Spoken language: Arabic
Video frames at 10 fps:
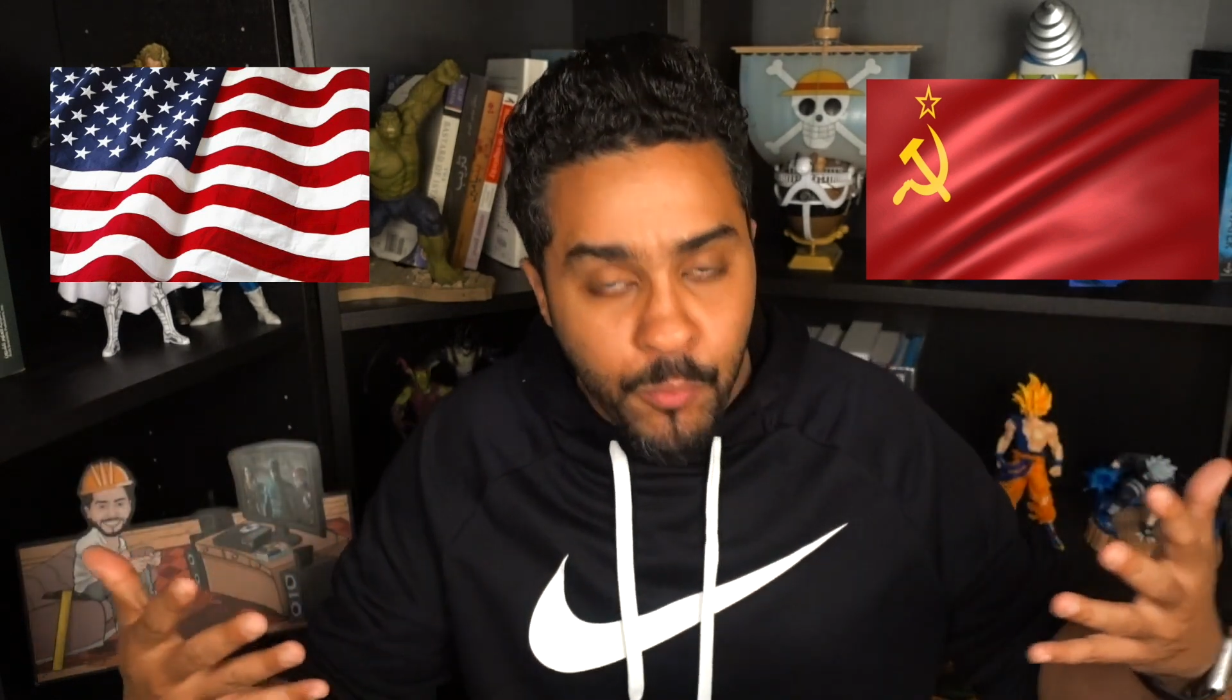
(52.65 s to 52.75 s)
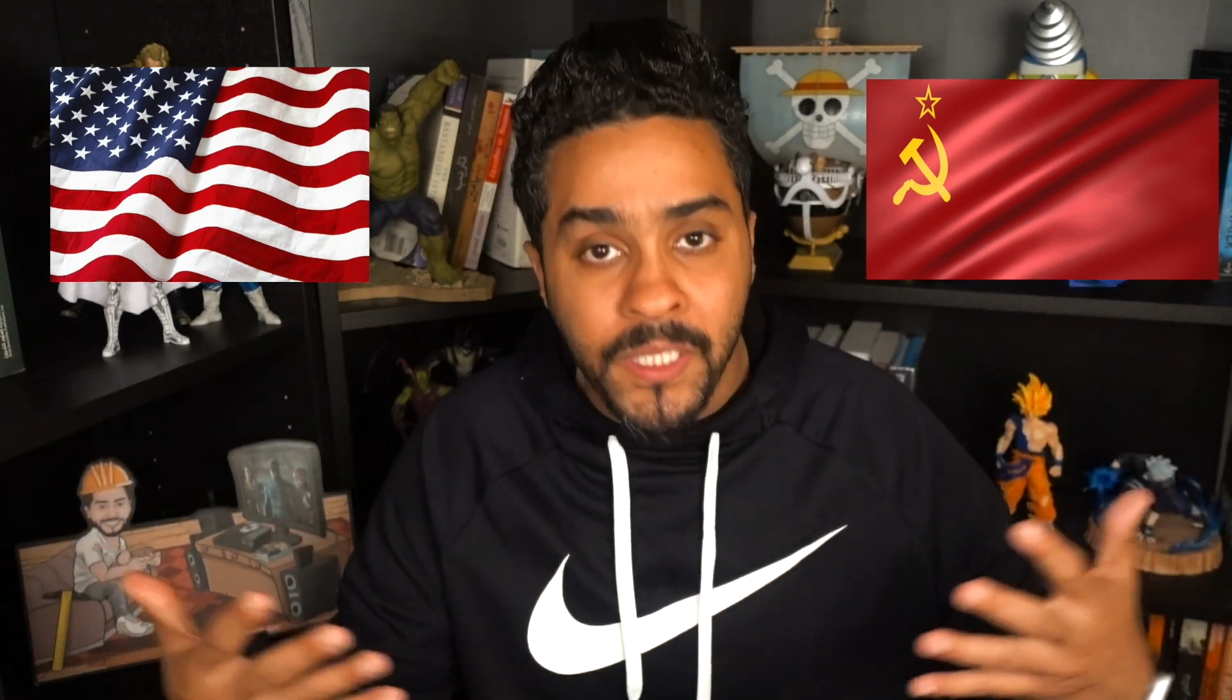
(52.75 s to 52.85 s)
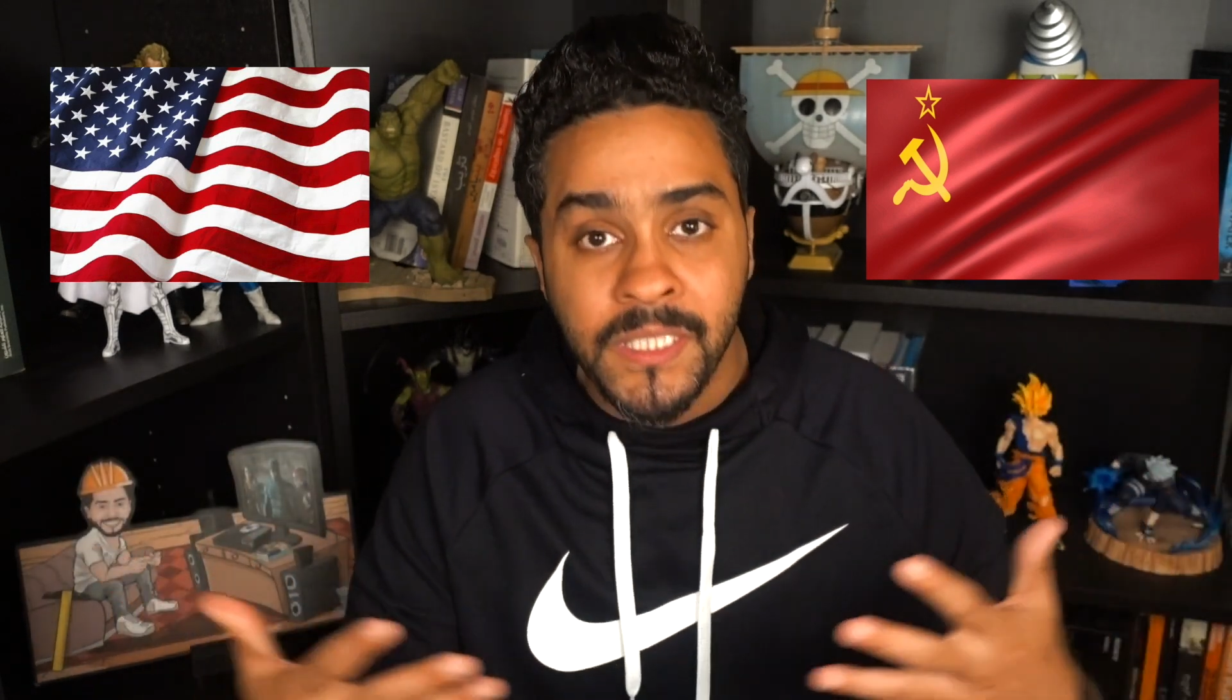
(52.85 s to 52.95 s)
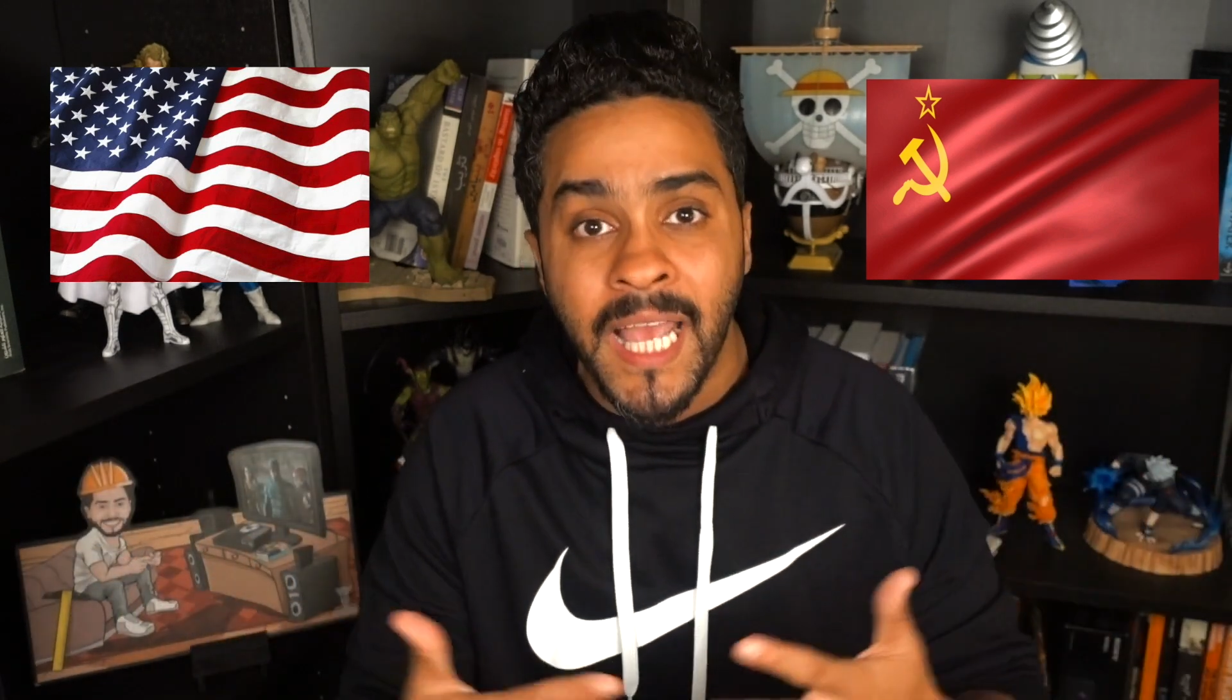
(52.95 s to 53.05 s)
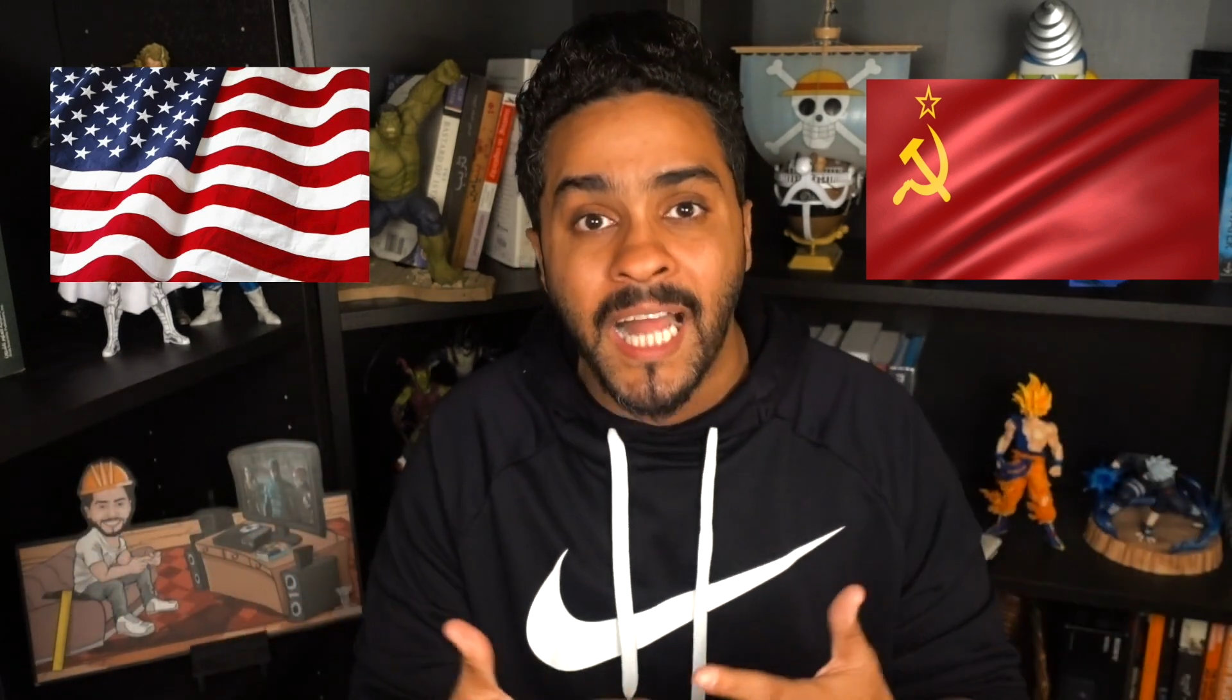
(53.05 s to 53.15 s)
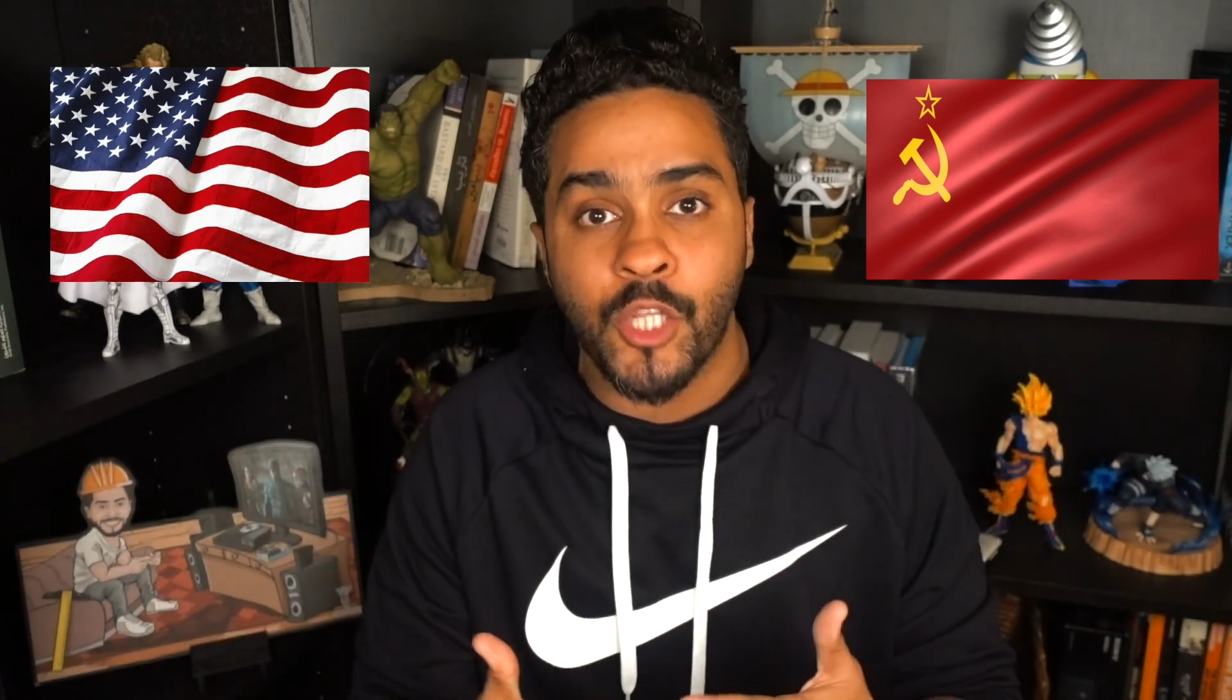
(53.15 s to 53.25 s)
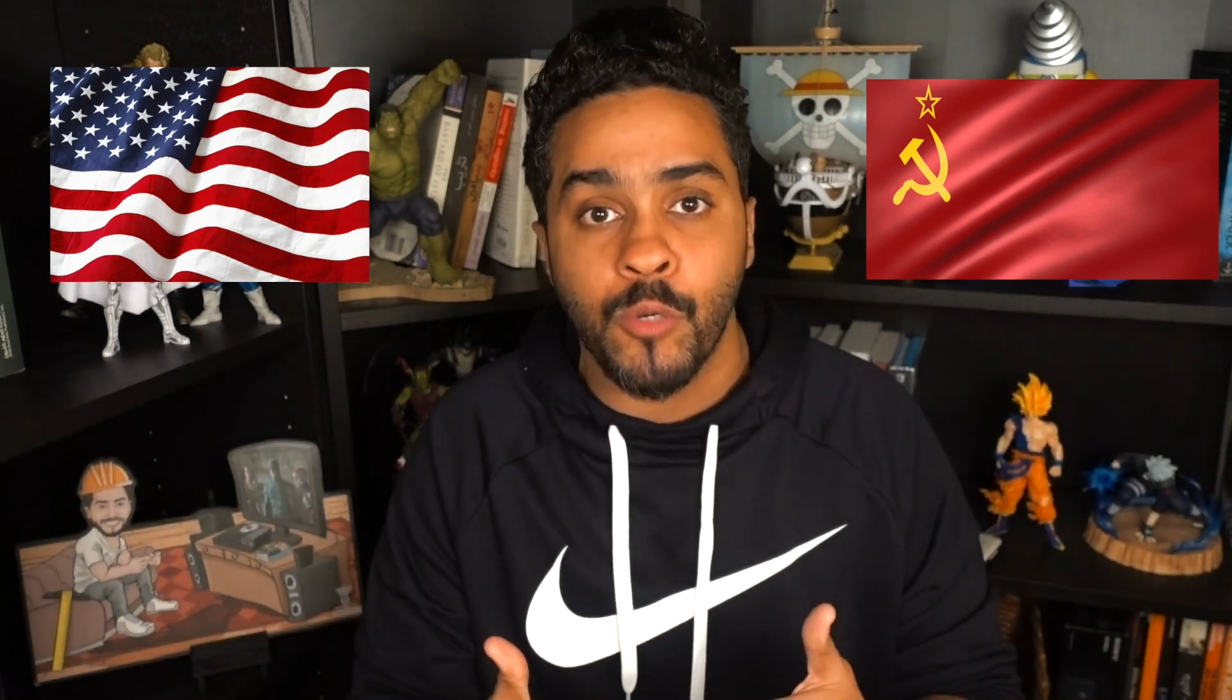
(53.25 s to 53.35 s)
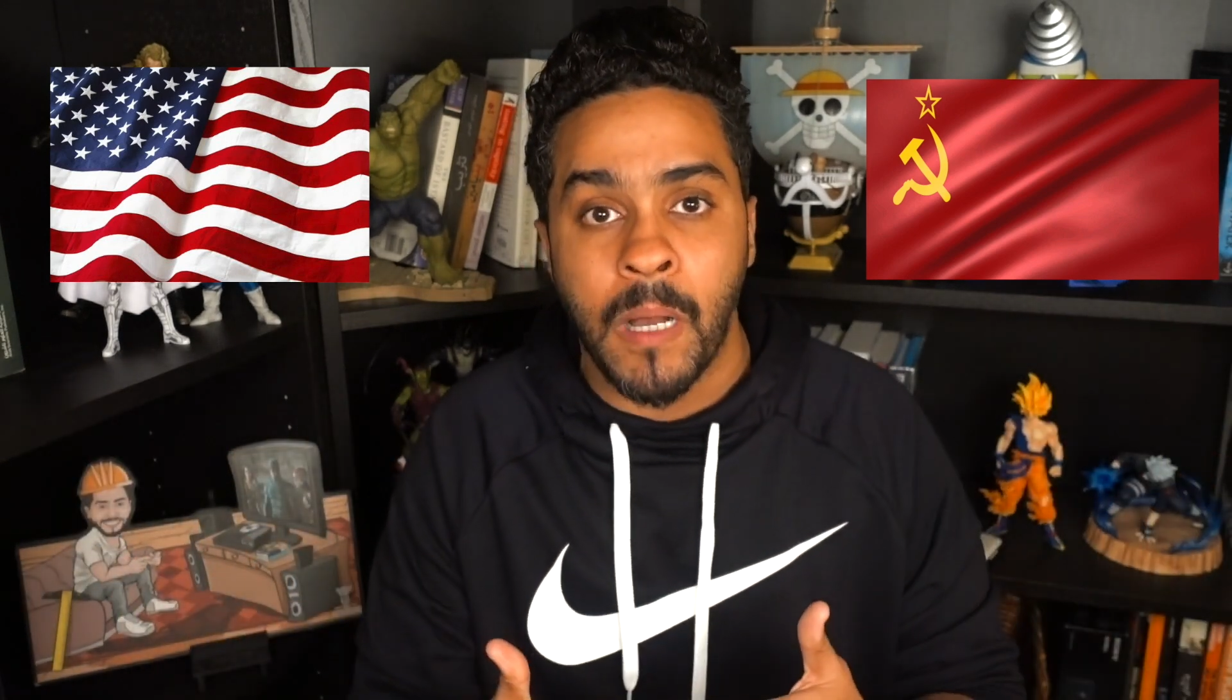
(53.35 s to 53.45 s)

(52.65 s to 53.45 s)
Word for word: بيتقاتلوا